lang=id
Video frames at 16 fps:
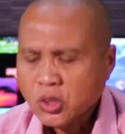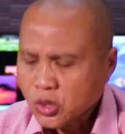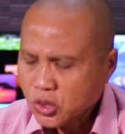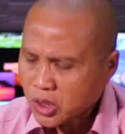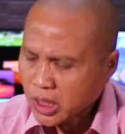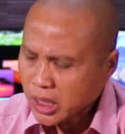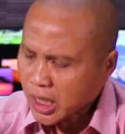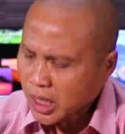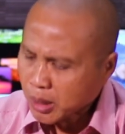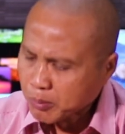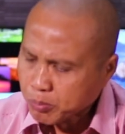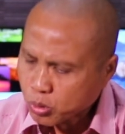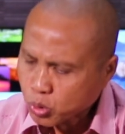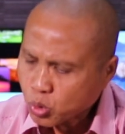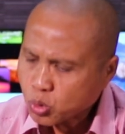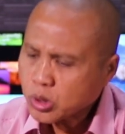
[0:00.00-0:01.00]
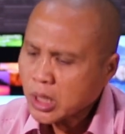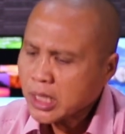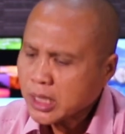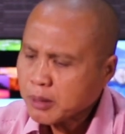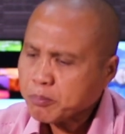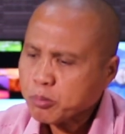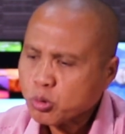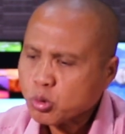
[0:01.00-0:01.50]
sehingga
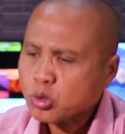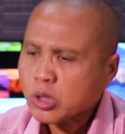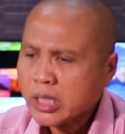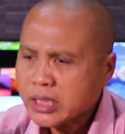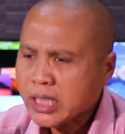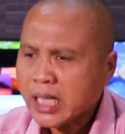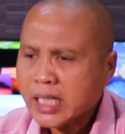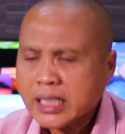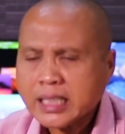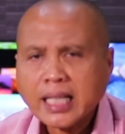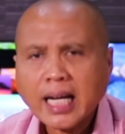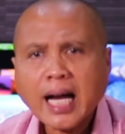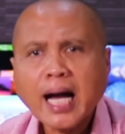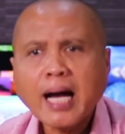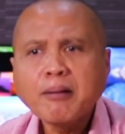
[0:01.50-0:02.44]
keputusan-keputusan yang kita